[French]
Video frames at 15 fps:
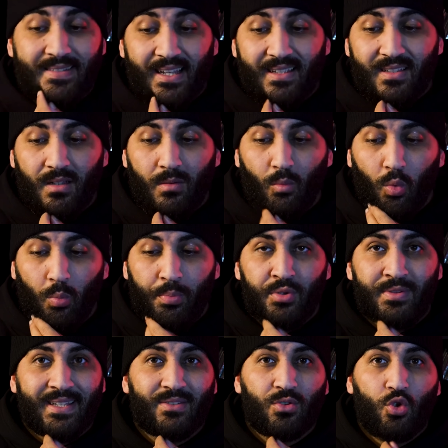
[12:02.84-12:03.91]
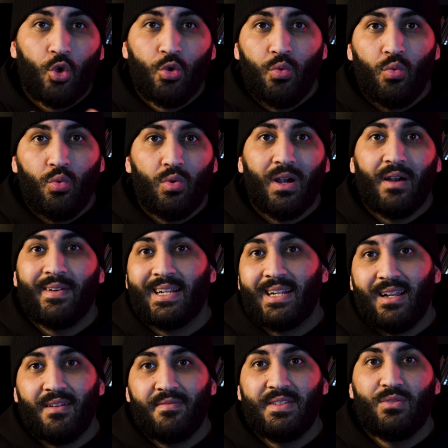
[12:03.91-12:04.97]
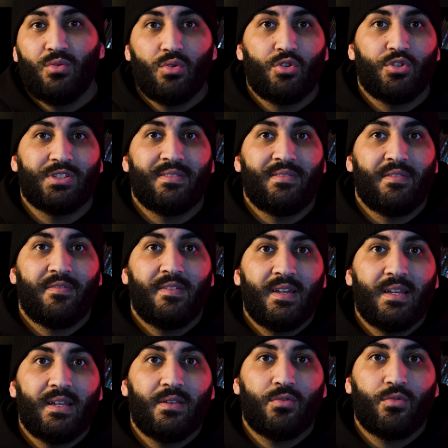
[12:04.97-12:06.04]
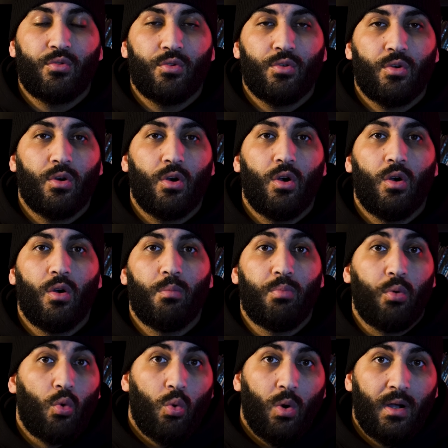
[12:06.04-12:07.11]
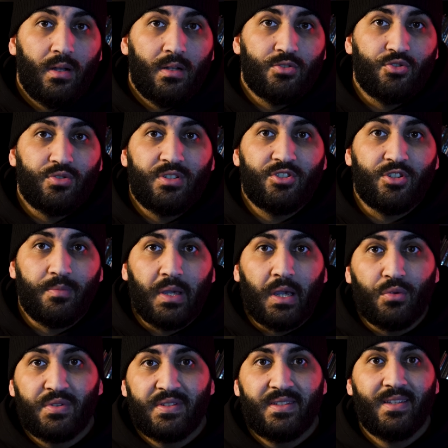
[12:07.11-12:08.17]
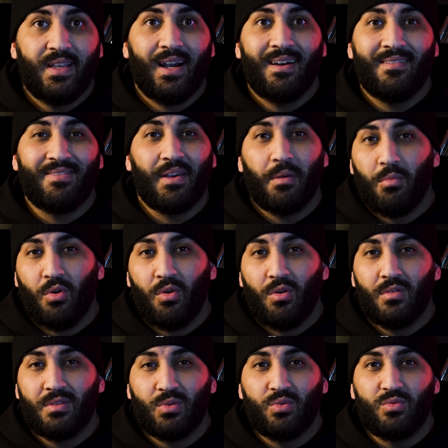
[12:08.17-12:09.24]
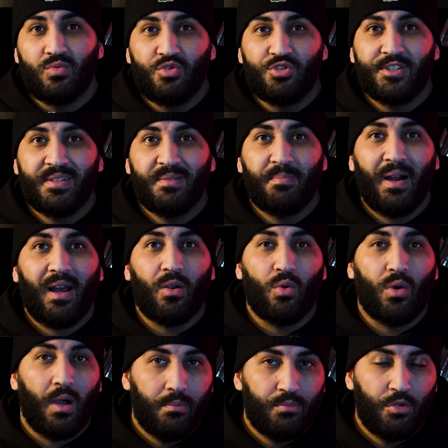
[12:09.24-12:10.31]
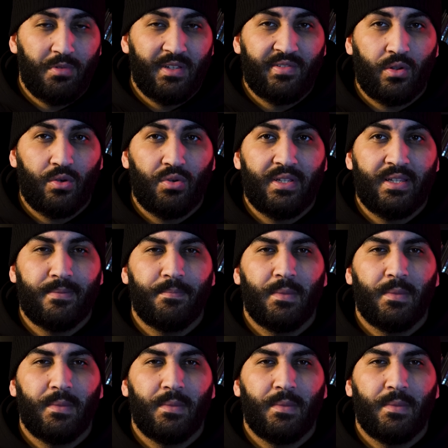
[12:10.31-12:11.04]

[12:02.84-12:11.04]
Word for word: Certains m'ont peut-être connu avec la vidéo que j'avais fait sur euh, pourquoi je n'ai jamais réussi à vraiment être touché par le rap de Big Flo